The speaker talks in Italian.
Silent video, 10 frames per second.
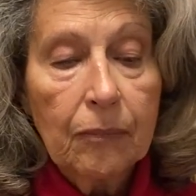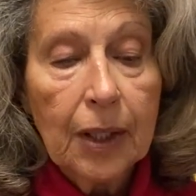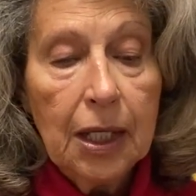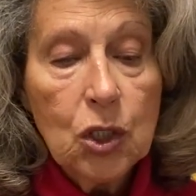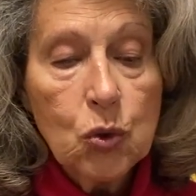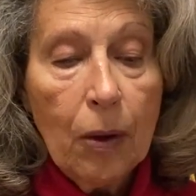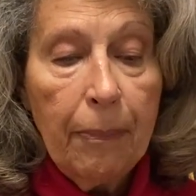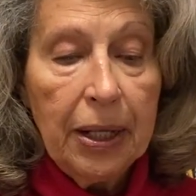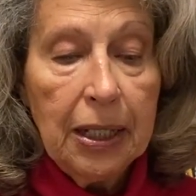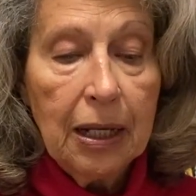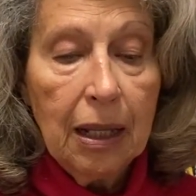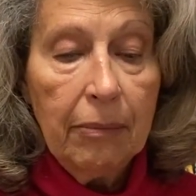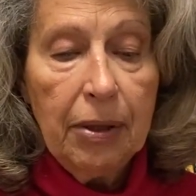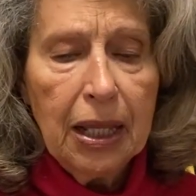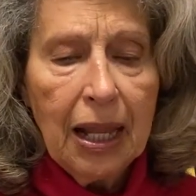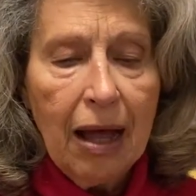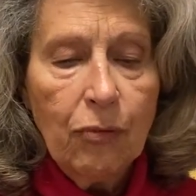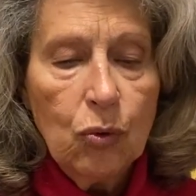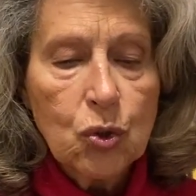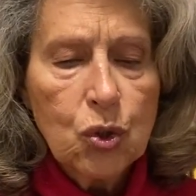Il suo apparire mi creava
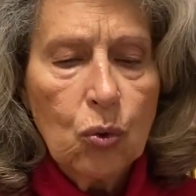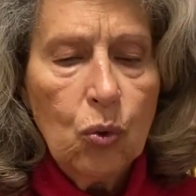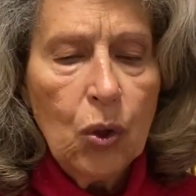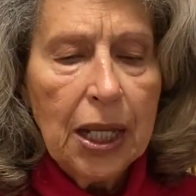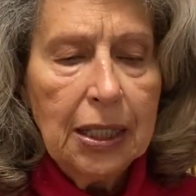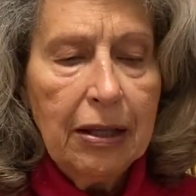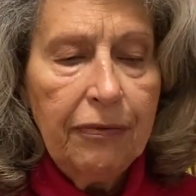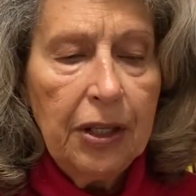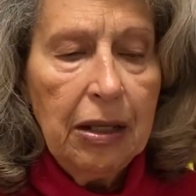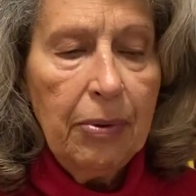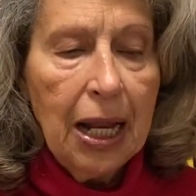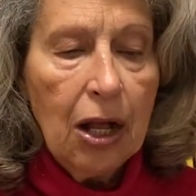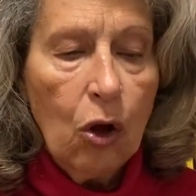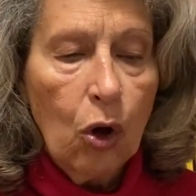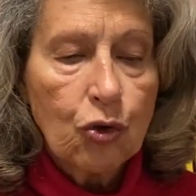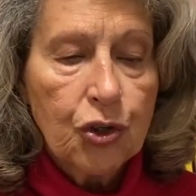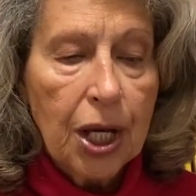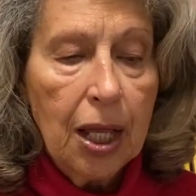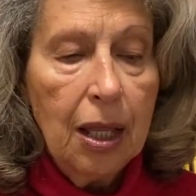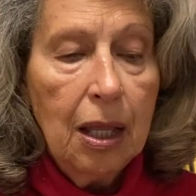un'oscura e indefinibile angoscia.
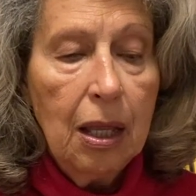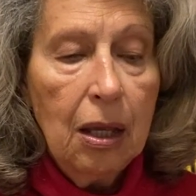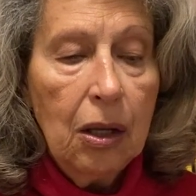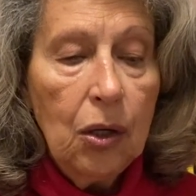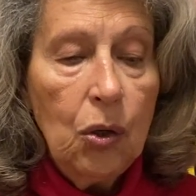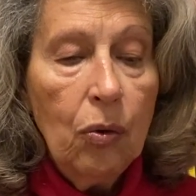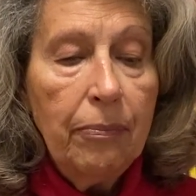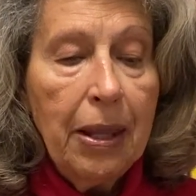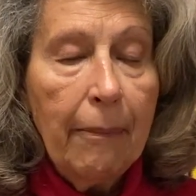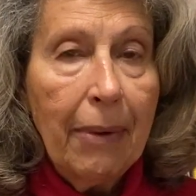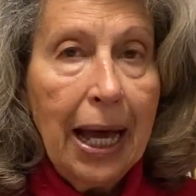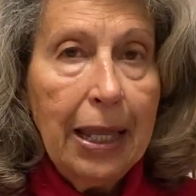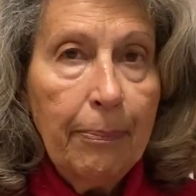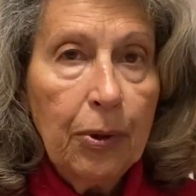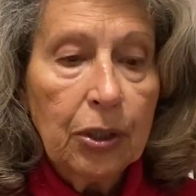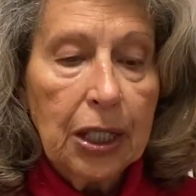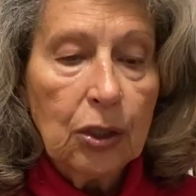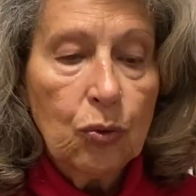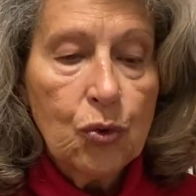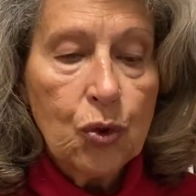Non mi ha mai
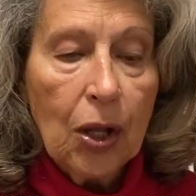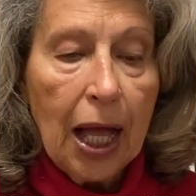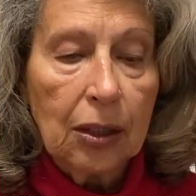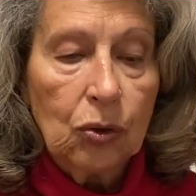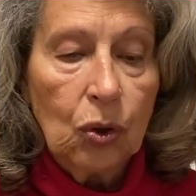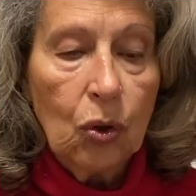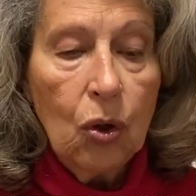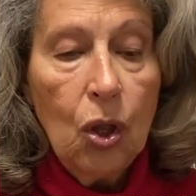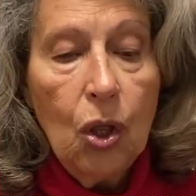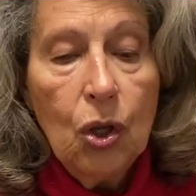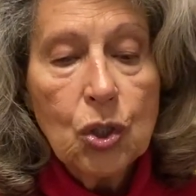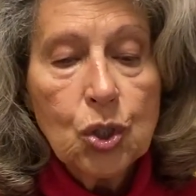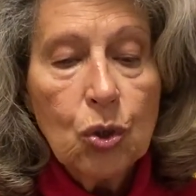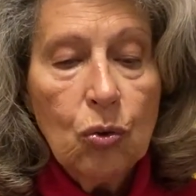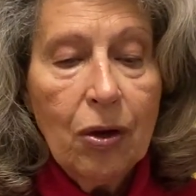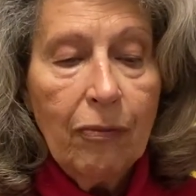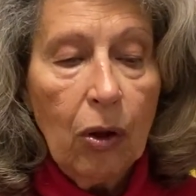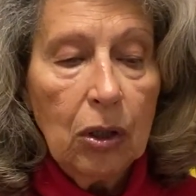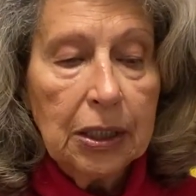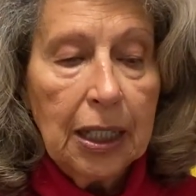portato un giocattolo, solo una
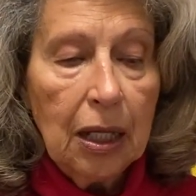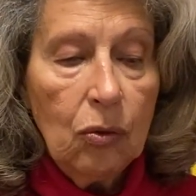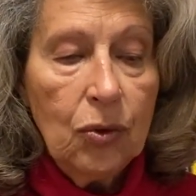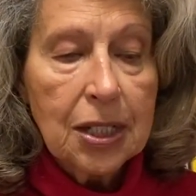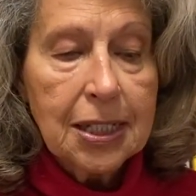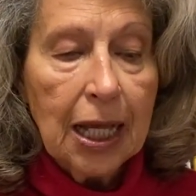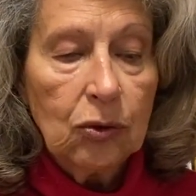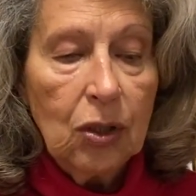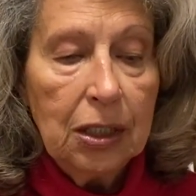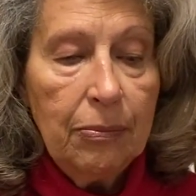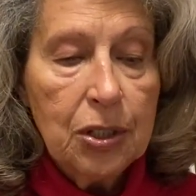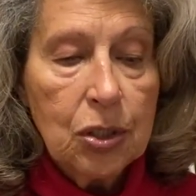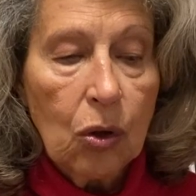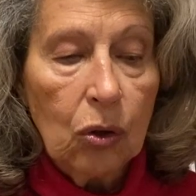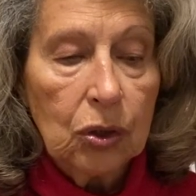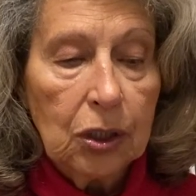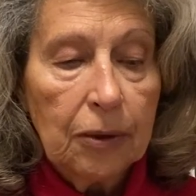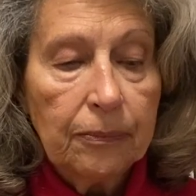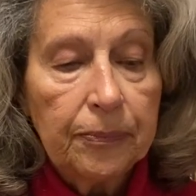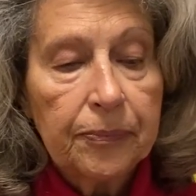volta una scatola di biscotti.